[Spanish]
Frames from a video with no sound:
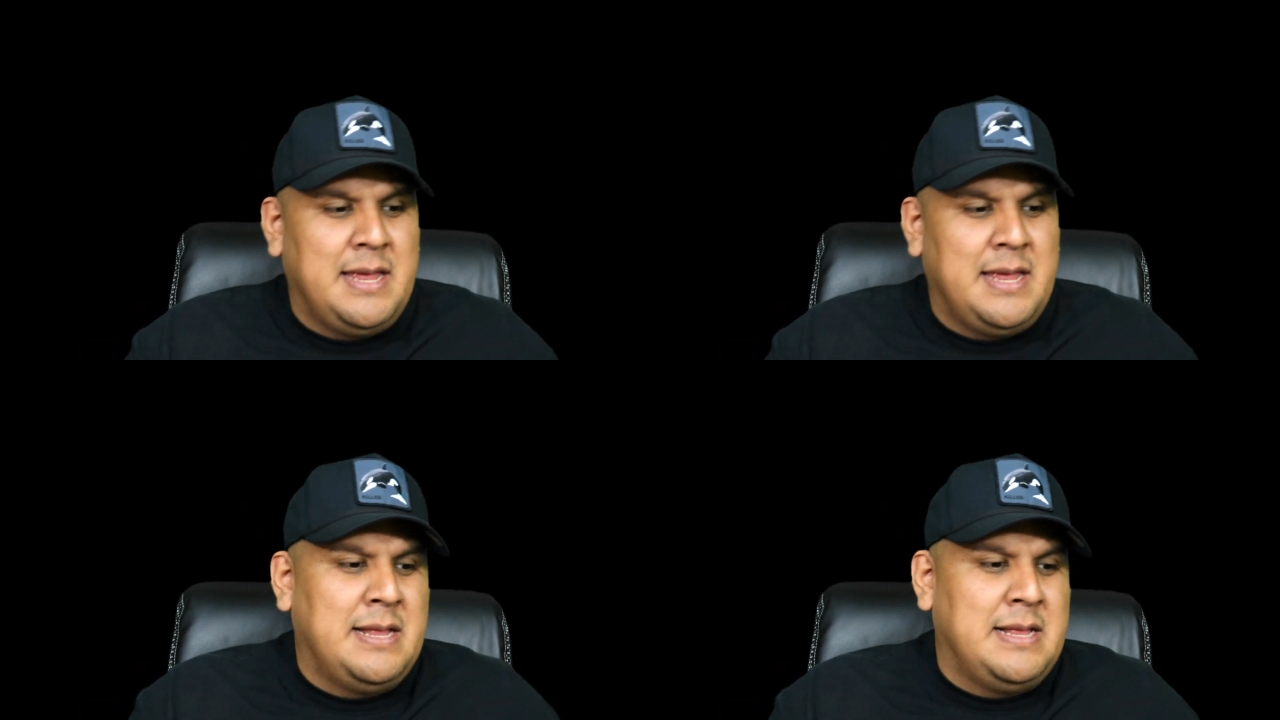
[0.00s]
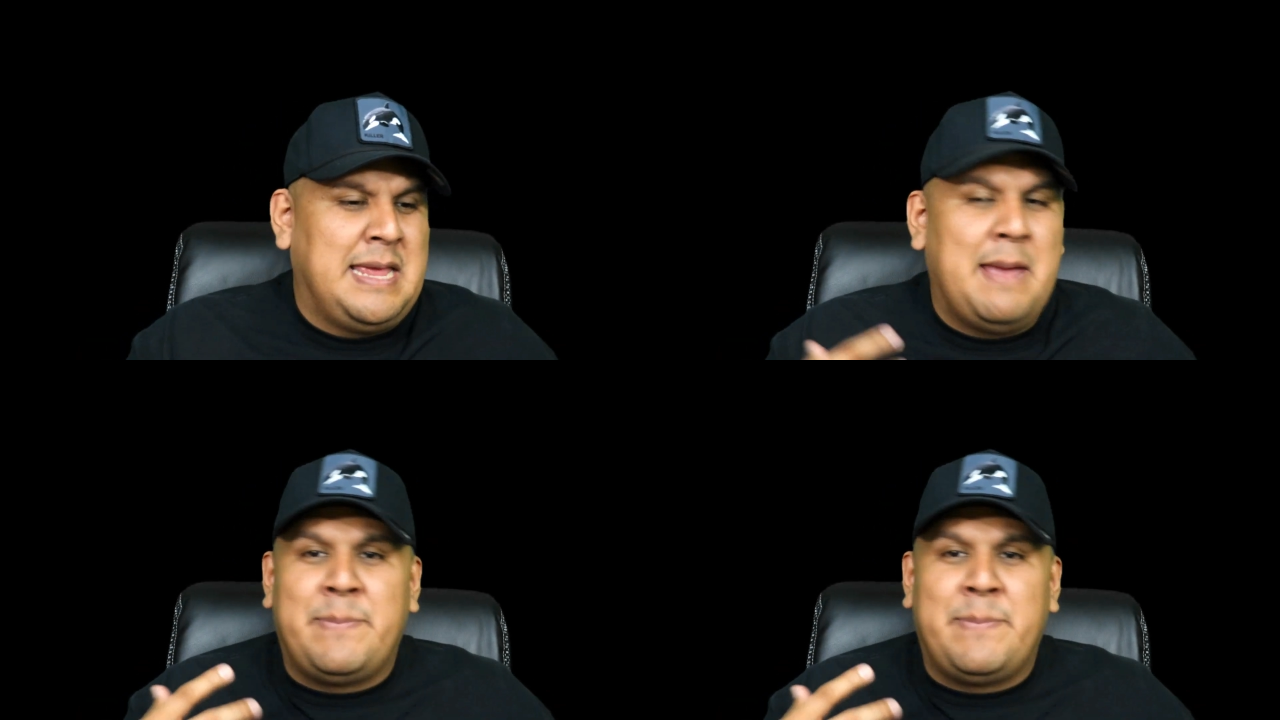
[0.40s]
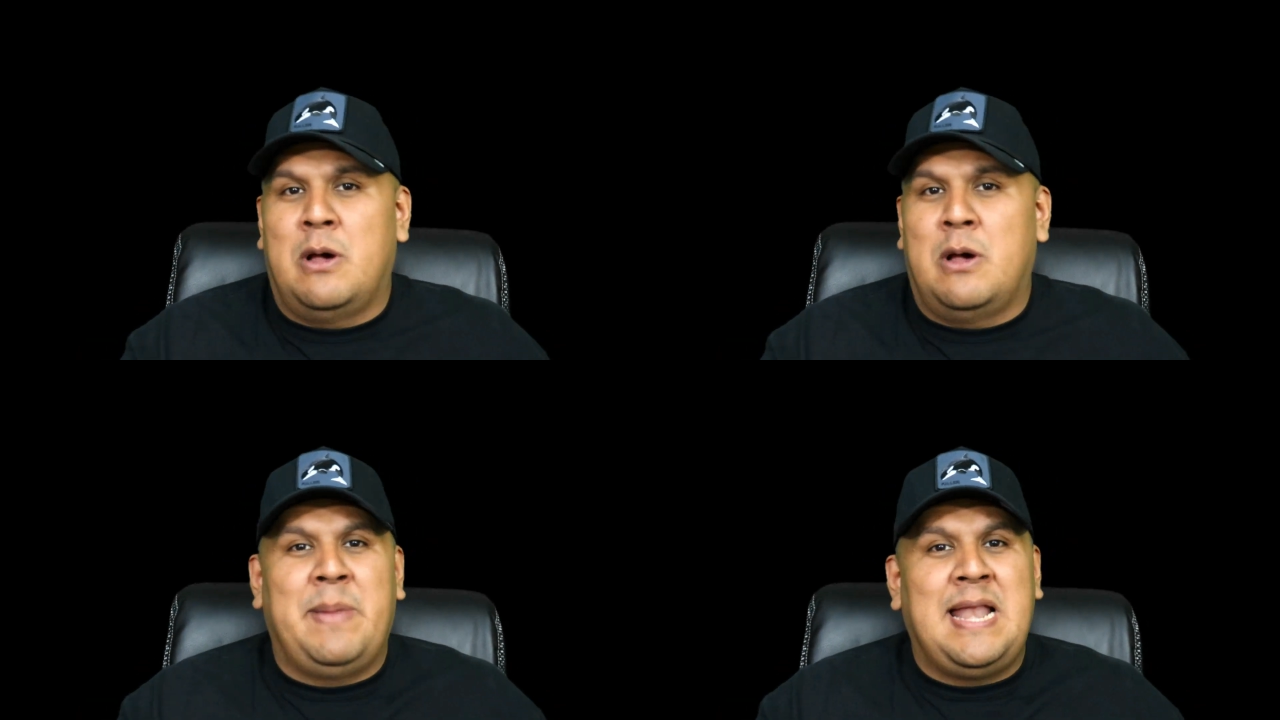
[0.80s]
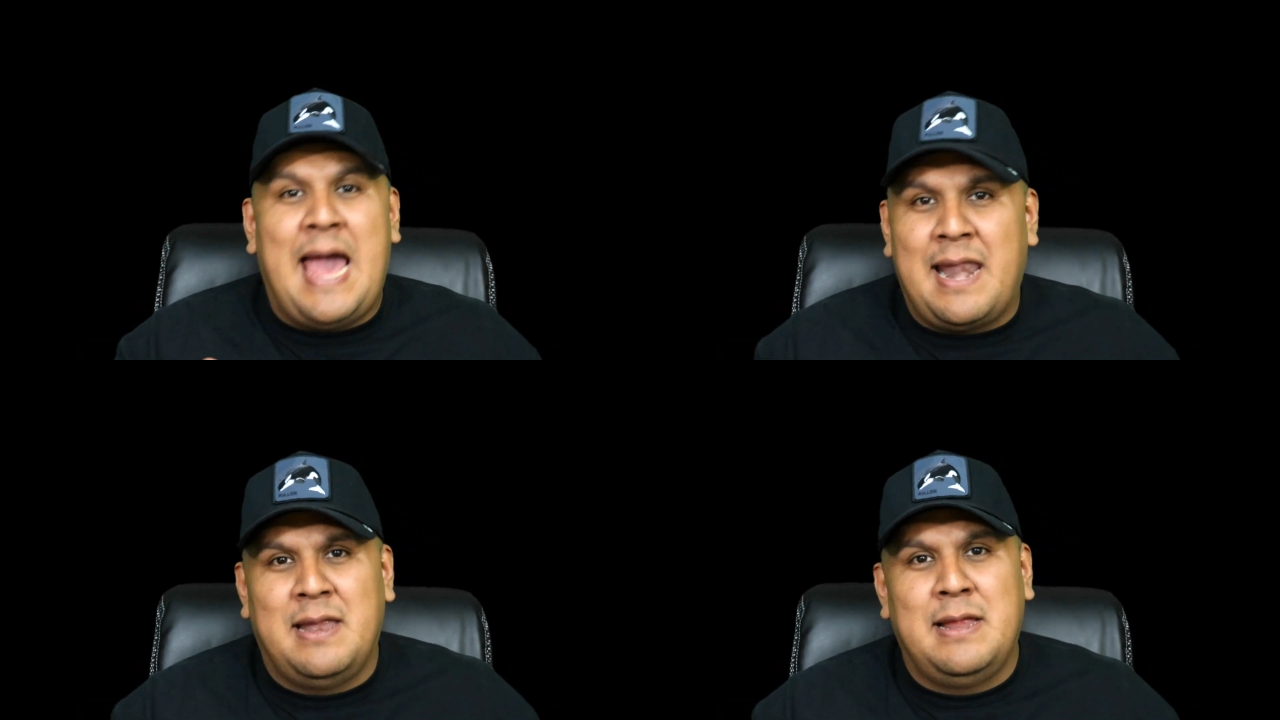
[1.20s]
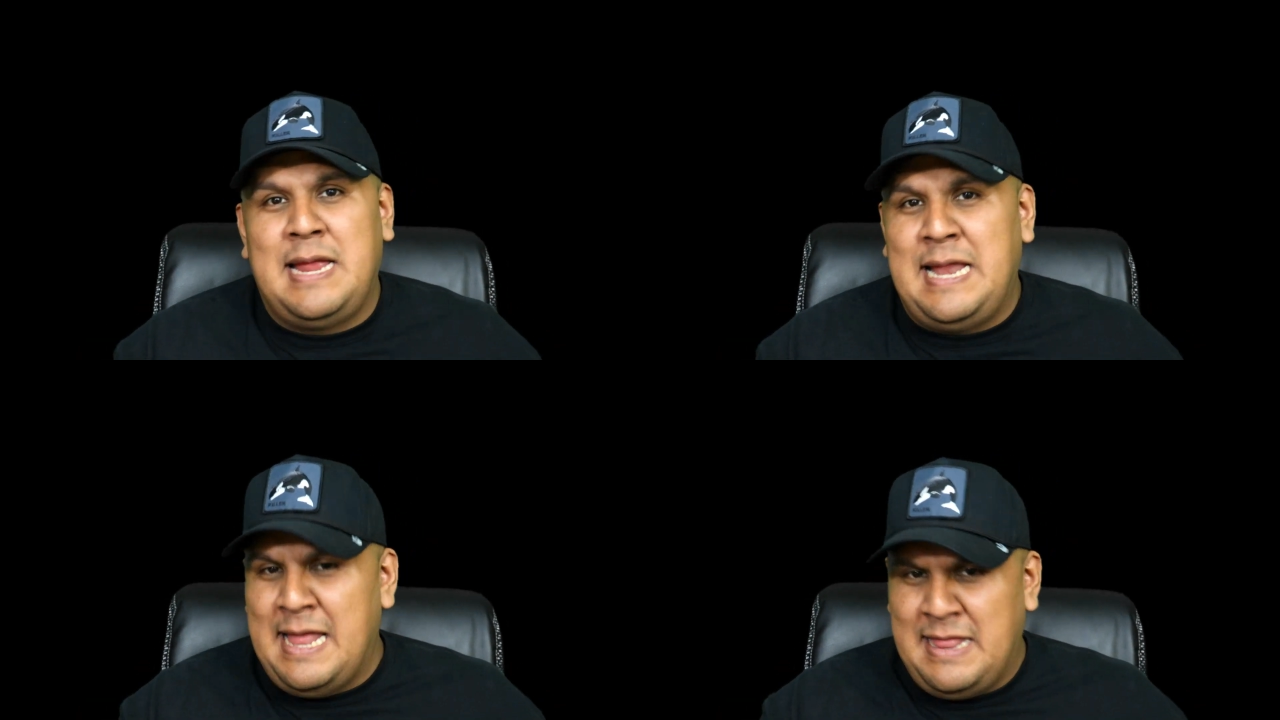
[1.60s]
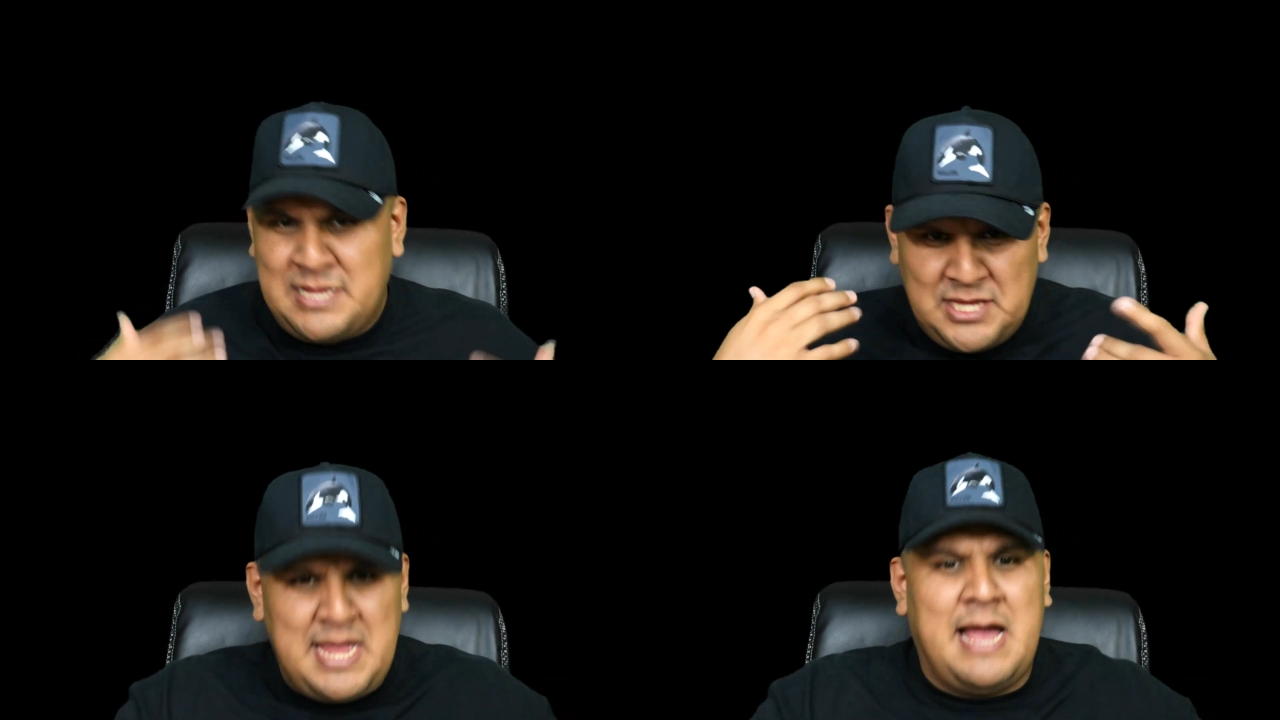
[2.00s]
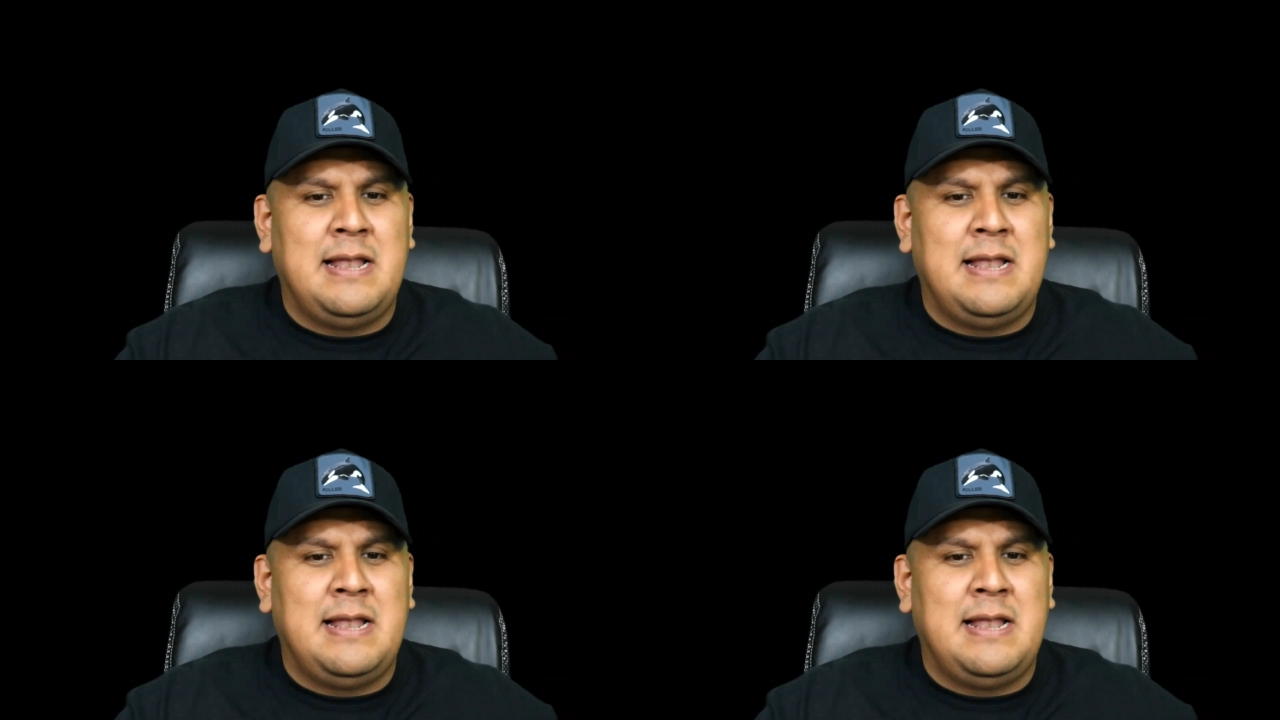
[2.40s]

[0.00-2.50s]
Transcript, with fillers: y empezó a pelear. Y le decía,